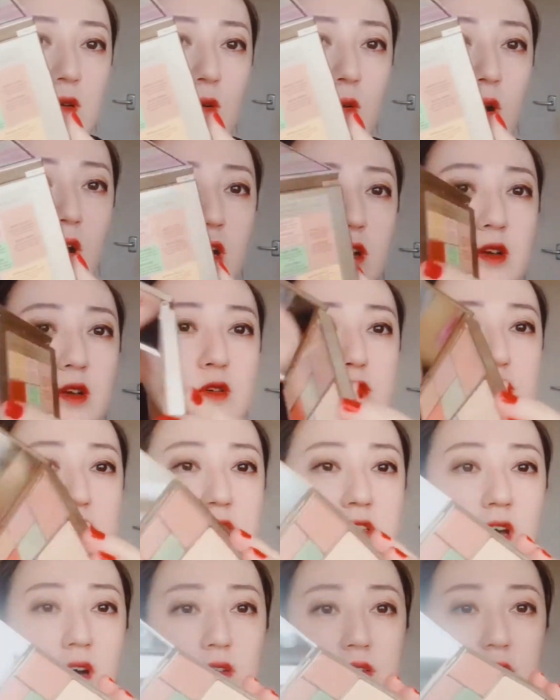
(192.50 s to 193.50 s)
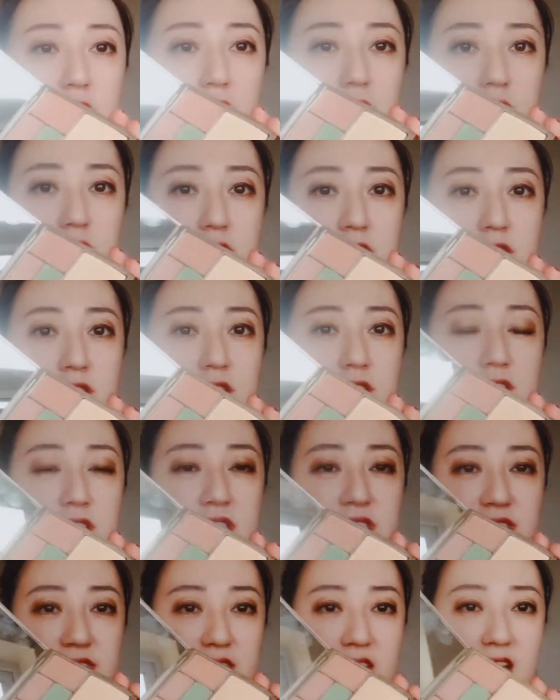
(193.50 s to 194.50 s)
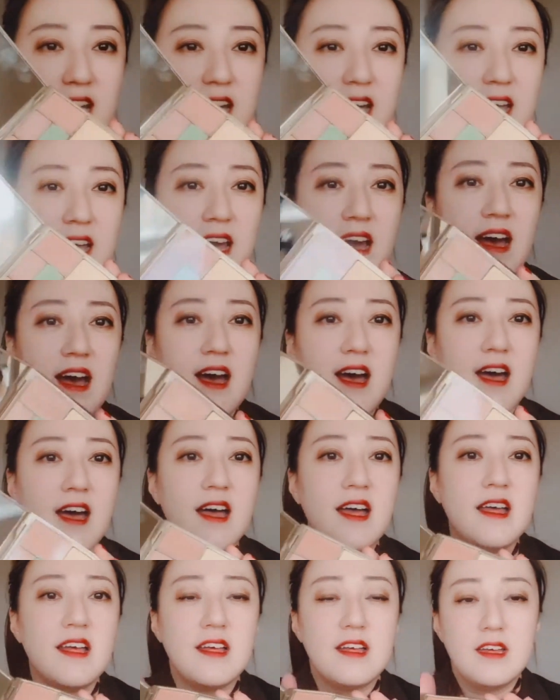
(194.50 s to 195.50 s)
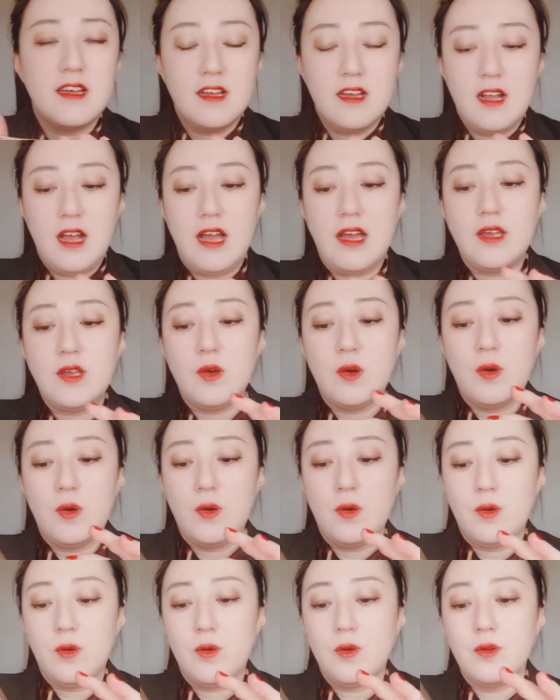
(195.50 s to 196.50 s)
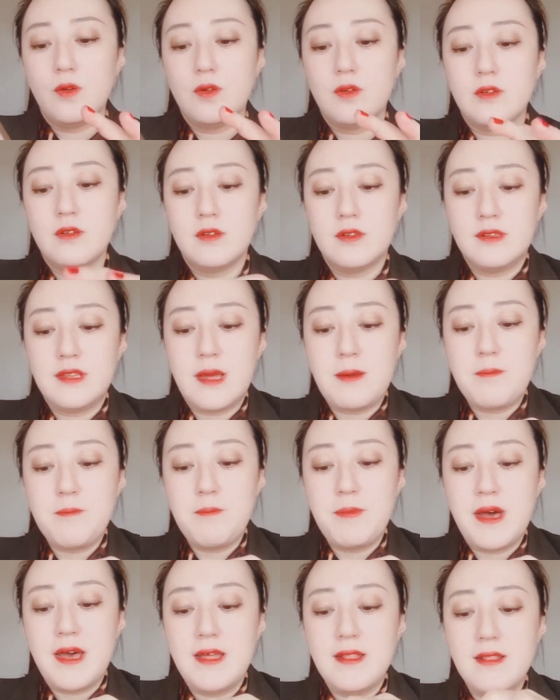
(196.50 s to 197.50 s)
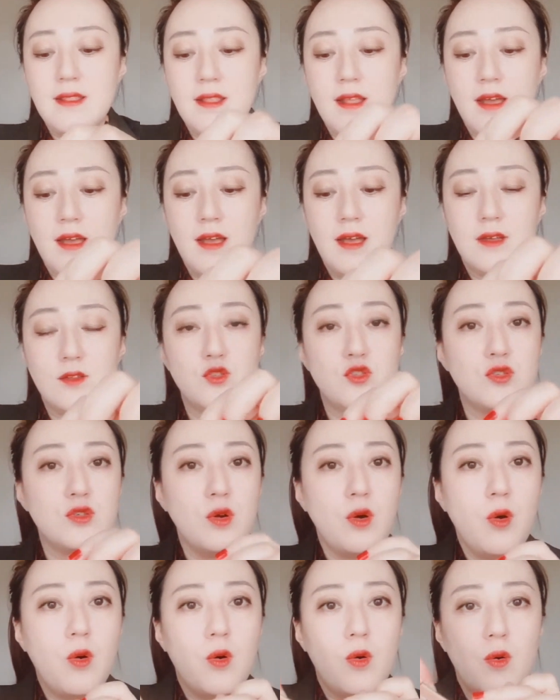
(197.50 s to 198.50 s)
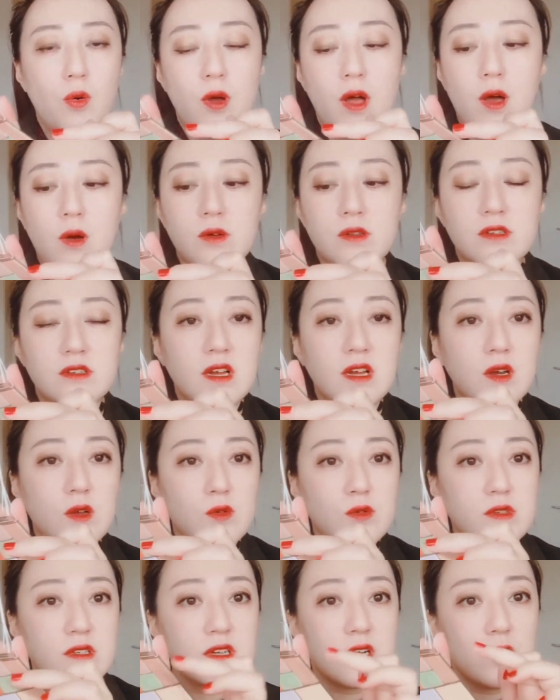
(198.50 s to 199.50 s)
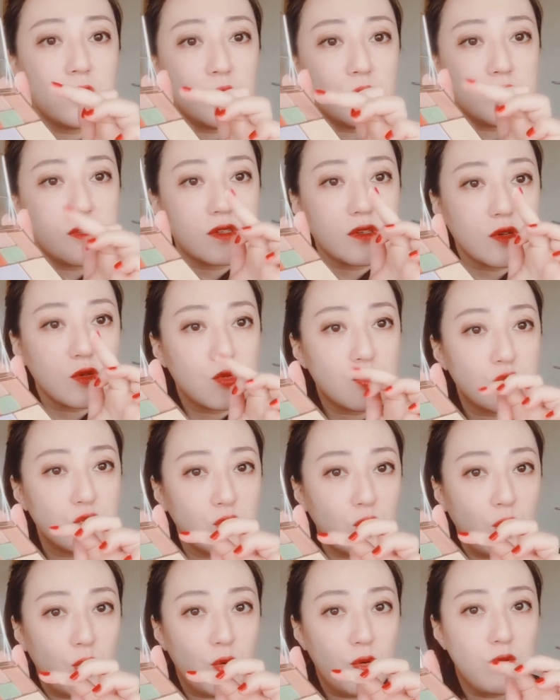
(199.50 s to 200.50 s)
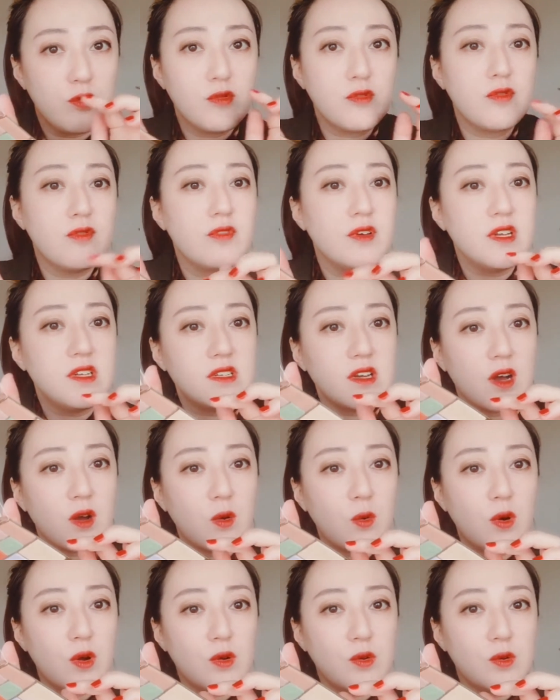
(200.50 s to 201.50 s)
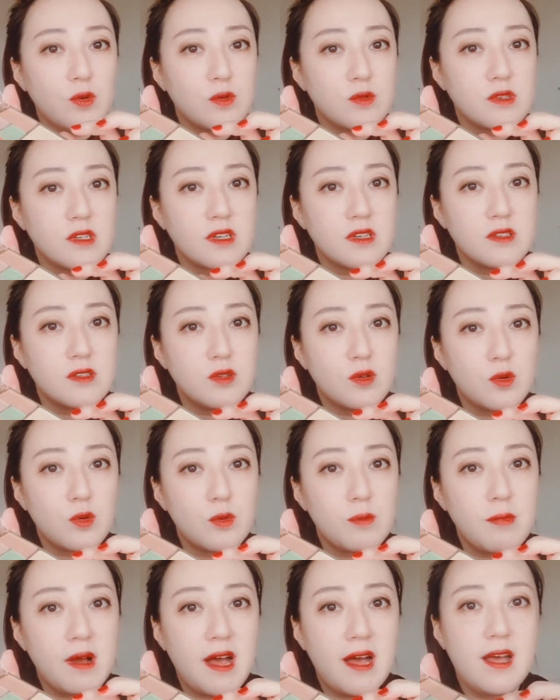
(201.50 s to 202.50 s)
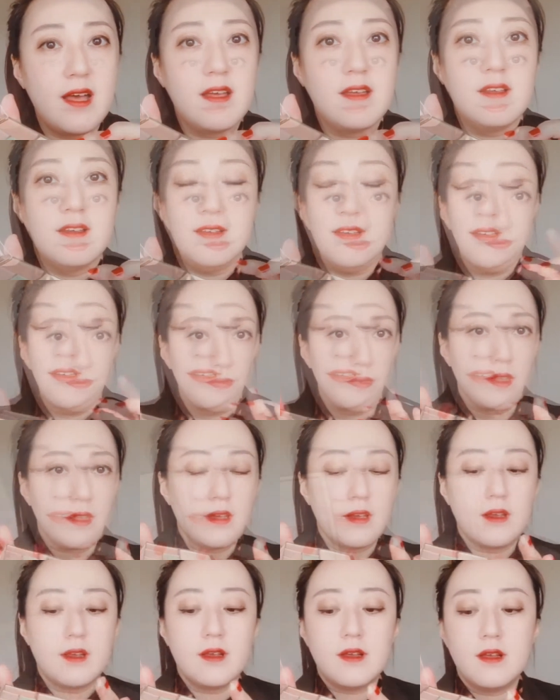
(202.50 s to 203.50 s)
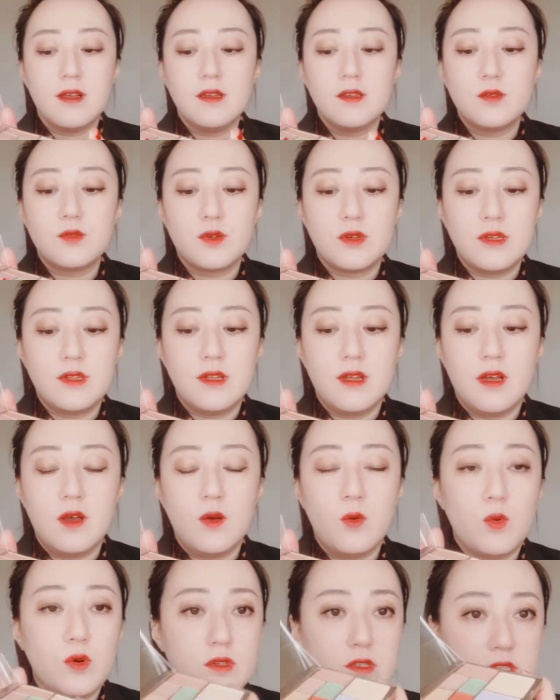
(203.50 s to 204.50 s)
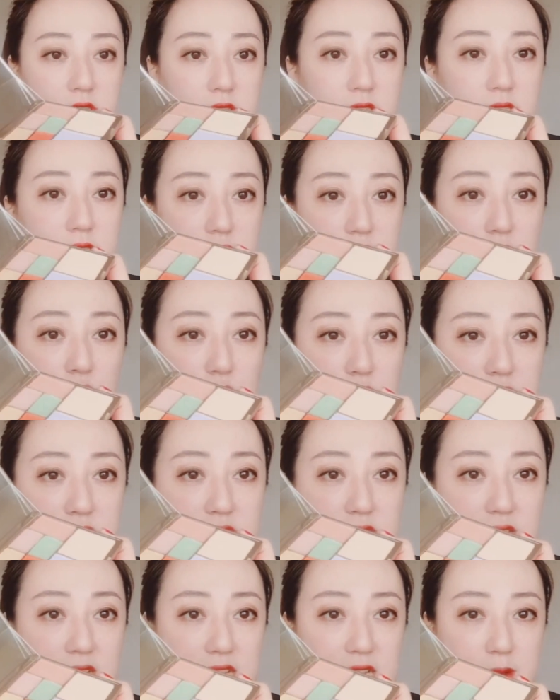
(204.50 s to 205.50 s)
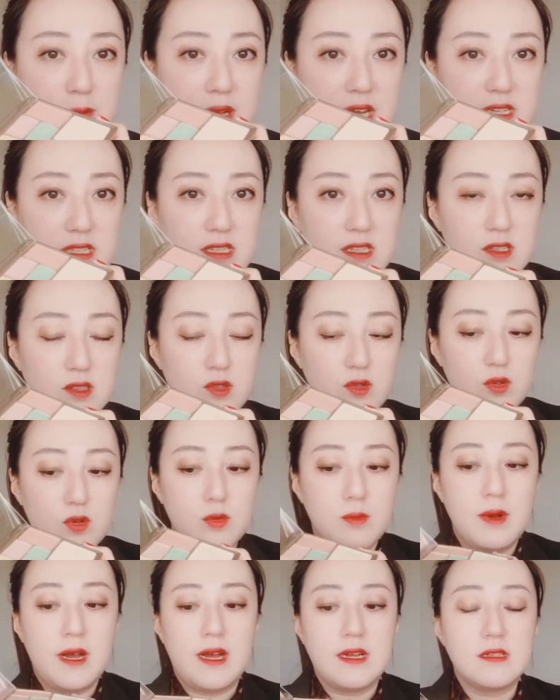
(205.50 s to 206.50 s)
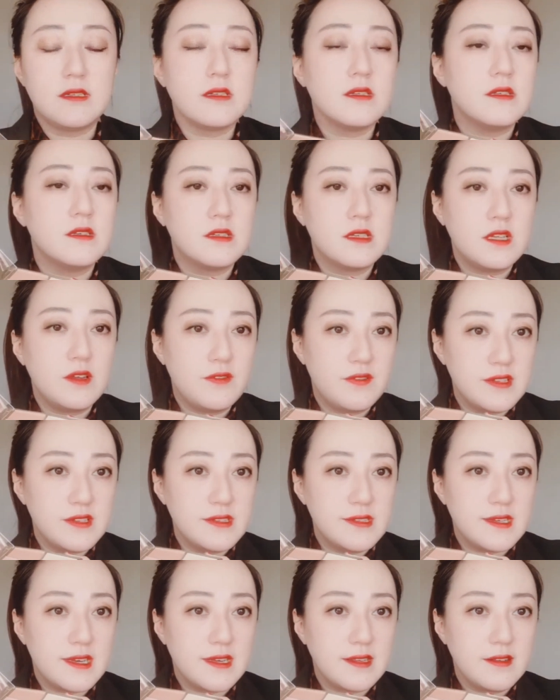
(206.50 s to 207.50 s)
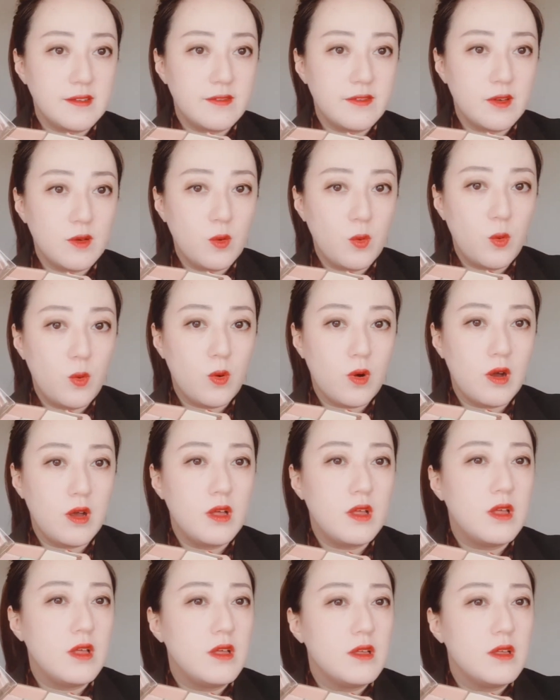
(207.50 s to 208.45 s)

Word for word: 狂有效的遮瑕呀，还有淡斑呐、去红啊，我经常用这个绿色去红，非常管用。这个修容盘。所以呢，我真心推荐大家买这个修容盘，真的是一分钱一分货。